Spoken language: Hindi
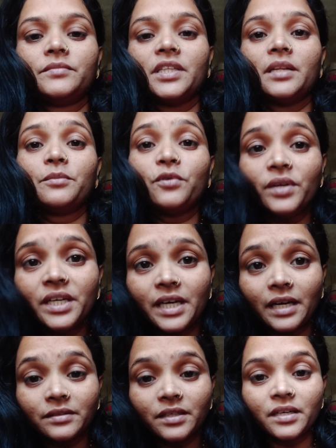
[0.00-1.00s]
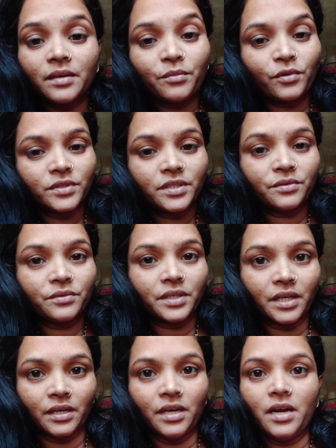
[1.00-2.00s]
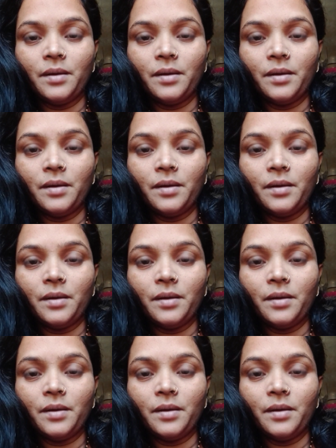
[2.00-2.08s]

मतलब गोली खाते रहना बहुत ज़रूरी है